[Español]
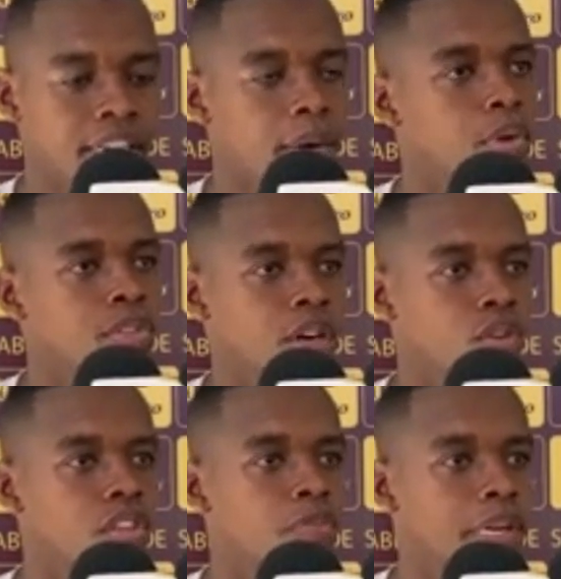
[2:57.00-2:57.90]
saber aprovechar
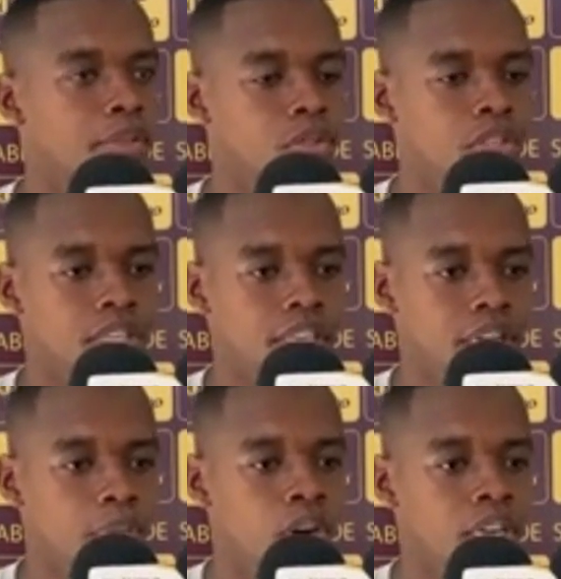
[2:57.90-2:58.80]
los espacios que,
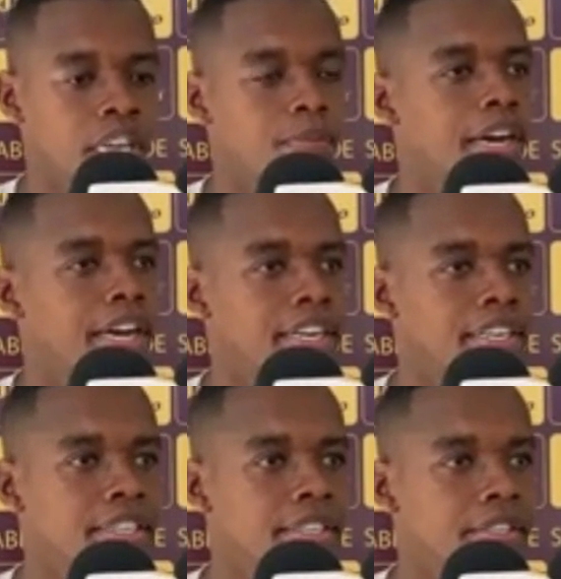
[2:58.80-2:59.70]
por ahí él va a
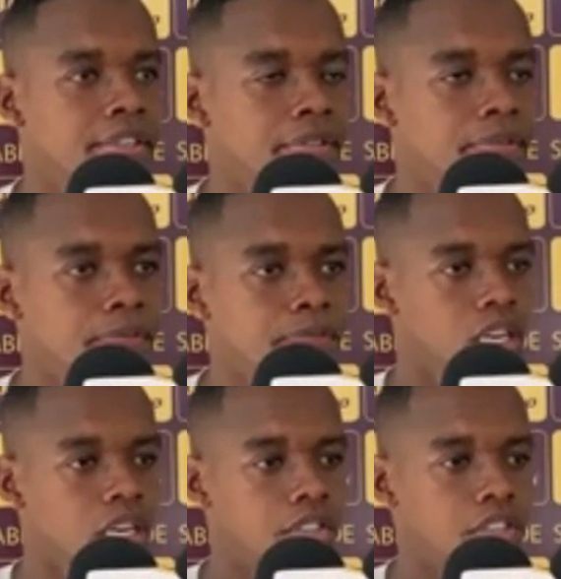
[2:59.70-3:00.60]
dejar.
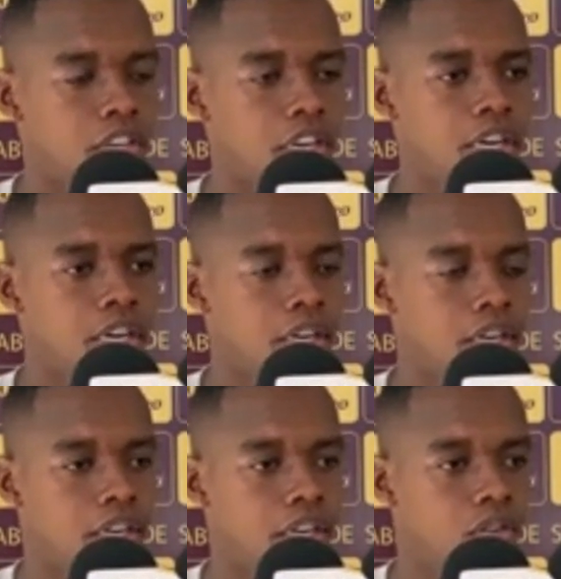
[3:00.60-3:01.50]
Sí,
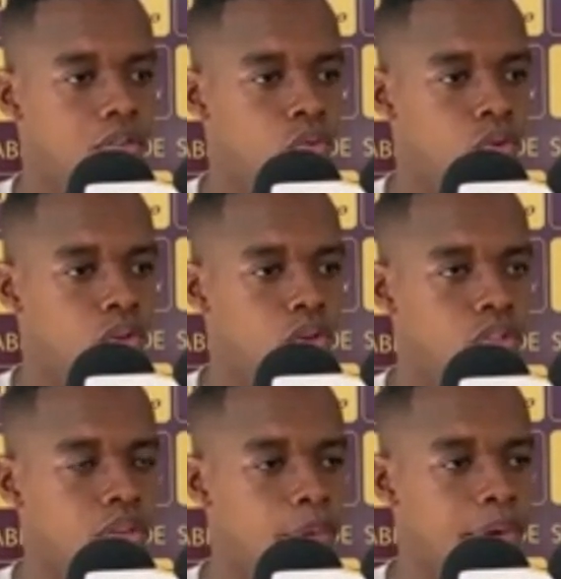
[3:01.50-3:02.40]

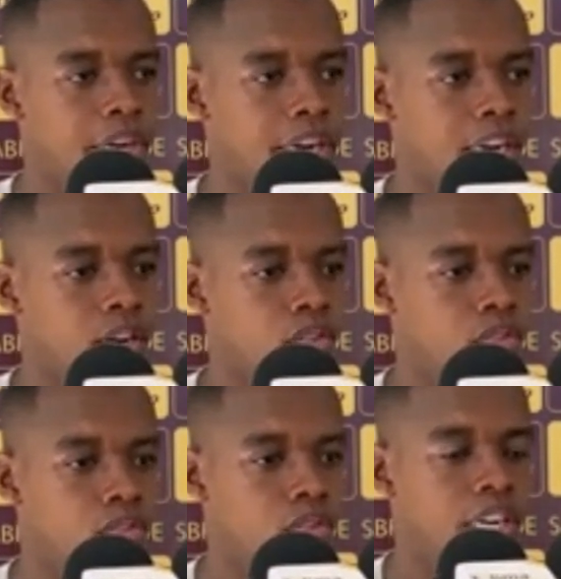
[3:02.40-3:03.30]
uno siempre viene acá
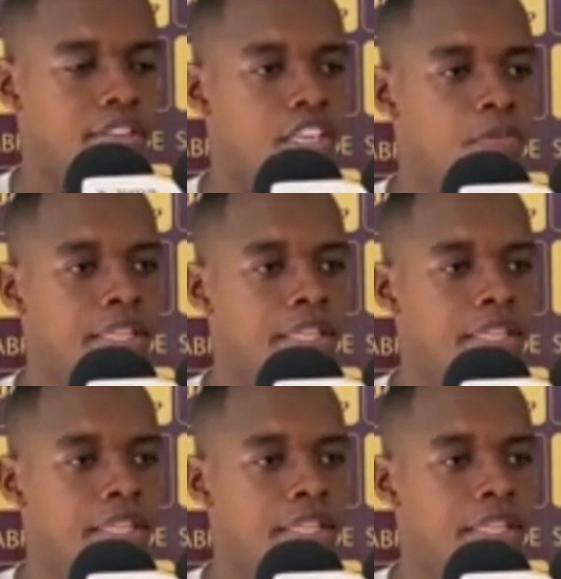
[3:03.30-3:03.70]
con, con grandes